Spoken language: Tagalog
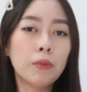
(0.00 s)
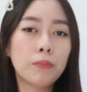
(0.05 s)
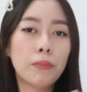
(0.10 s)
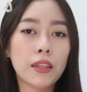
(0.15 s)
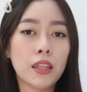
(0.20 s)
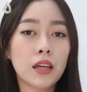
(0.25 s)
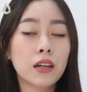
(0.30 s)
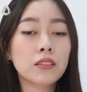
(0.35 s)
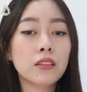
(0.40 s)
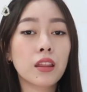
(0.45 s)

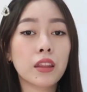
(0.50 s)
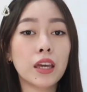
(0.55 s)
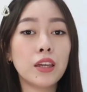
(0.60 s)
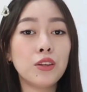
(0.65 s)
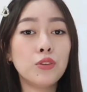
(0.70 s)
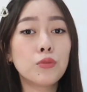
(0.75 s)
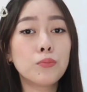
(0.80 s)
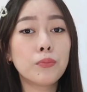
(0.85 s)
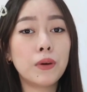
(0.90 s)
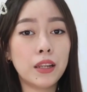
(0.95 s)
parang
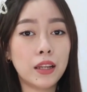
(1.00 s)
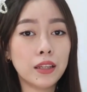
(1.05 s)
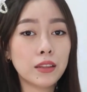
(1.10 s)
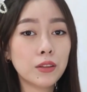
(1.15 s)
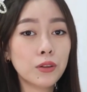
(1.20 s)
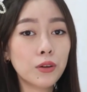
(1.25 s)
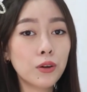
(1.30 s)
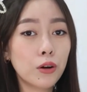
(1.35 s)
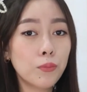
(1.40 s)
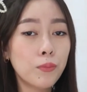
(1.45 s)
dry yung balat
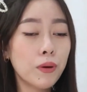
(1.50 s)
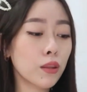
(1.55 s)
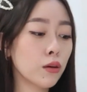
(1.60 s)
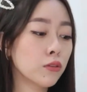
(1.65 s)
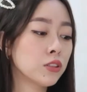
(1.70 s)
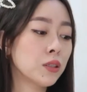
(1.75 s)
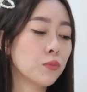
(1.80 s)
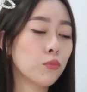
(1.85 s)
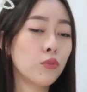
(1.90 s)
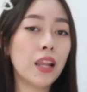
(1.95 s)
ko.
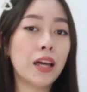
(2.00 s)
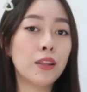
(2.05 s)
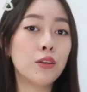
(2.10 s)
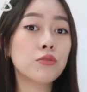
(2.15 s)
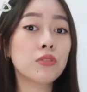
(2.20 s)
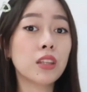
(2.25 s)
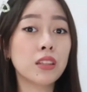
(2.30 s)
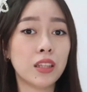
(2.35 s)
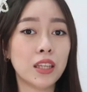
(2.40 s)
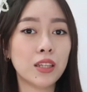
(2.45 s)
Pero simula
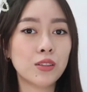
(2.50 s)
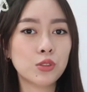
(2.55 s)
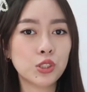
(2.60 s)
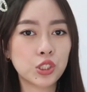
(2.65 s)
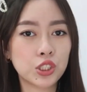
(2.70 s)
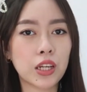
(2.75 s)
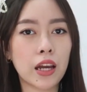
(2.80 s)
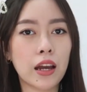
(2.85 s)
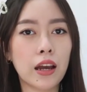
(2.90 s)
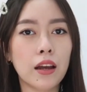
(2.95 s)
nung tinake
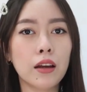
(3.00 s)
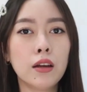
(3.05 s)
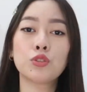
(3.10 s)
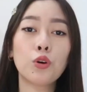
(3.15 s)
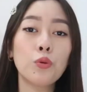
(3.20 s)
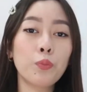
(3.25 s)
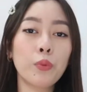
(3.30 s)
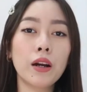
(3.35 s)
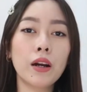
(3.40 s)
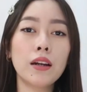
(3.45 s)
ko siya,
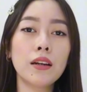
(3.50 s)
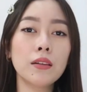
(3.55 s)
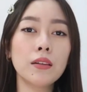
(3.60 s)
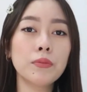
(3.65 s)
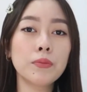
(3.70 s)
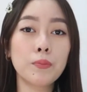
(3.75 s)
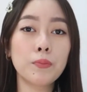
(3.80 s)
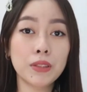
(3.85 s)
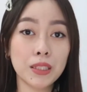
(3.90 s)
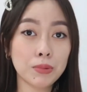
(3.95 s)
so far,
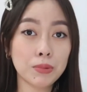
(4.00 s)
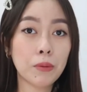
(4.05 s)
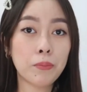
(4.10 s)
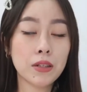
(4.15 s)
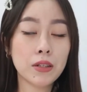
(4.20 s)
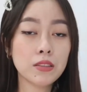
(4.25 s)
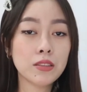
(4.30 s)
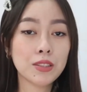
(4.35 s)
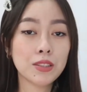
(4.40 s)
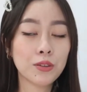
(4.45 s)

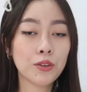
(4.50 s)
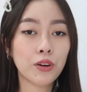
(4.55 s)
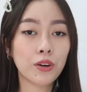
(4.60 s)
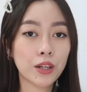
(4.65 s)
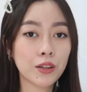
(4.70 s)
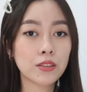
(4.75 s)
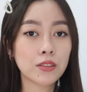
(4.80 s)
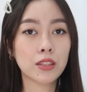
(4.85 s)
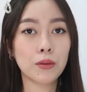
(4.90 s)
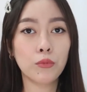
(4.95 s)
napapansin ko
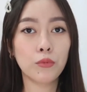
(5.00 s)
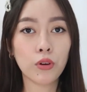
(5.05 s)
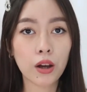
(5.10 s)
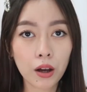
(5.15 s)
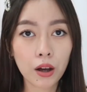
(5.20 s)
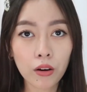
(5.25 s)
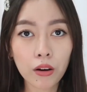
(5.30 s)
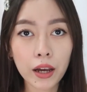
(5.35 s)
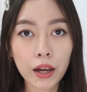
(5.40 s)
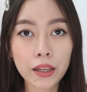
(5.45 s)
ngayon sa mukha
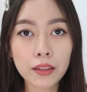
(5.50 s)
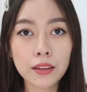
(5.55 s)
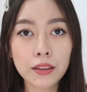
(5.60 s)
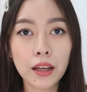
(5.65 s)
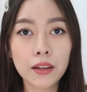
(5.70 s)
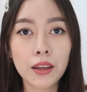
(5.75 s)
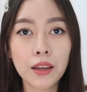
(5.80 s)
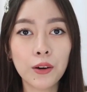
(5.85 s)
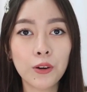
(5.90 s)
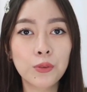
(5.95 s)
ko kahit
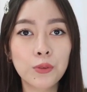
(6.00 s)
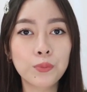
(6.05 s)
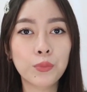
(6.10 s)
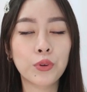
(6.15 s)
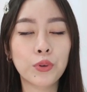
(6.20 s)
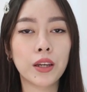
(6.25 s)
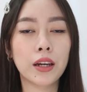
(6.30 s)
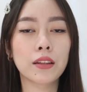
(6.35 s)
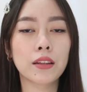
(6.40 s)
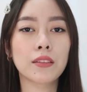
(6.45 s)
lagi akong
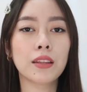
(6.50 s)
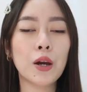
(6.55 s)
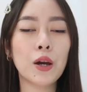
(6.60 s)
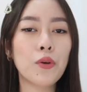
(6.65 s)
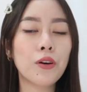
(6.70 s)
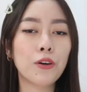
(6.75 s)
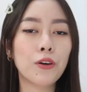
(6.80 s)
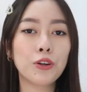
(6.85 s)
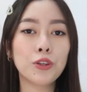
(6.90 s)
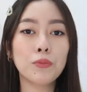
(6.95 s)
puyat.
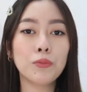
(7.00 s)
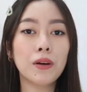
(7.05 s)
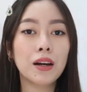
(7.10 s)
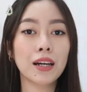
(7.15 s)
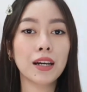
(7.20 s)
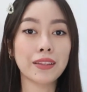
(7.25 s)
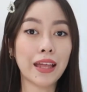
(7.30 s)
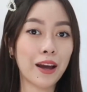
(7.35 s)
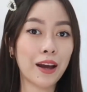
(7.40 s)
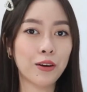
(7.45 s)
Ewan ko, yung
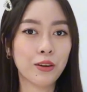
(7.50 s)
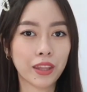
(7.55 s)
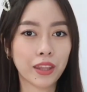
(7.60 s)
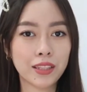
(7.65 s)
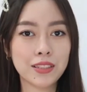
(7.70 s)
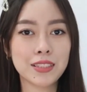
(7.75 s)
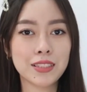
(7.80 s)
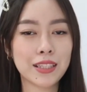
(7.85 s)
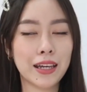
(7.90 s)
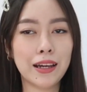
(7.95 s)
mga tao
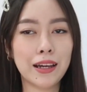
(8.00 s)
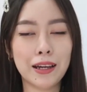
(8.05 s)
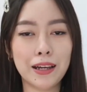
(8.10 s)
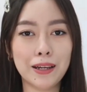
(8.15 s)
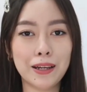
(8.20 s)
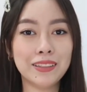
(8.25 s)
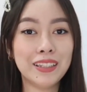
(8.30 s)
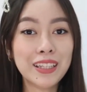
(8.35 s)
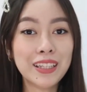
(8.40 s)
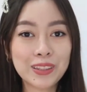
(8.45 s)
rin
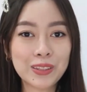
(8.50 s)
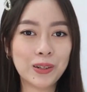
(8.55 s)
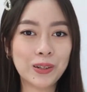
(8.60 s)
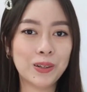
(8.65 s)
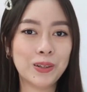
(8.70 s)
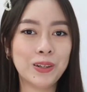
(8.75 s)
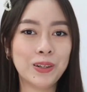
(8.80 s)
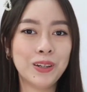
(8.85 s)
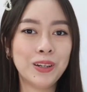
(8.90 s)
sa dito,